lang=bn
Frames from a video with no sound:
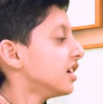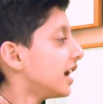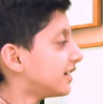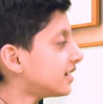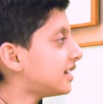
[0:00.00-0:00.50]

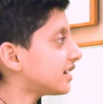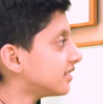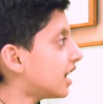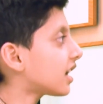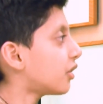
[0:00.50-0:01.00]
এটা ঠিক না
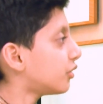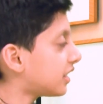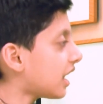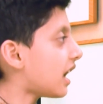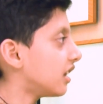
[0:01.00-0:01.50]
কারণ এটা
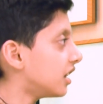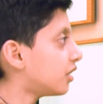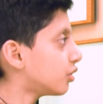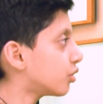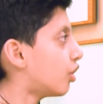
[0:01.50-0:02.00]
আল্লাহর
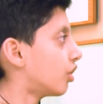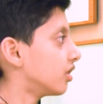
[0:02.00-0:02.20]
ঘর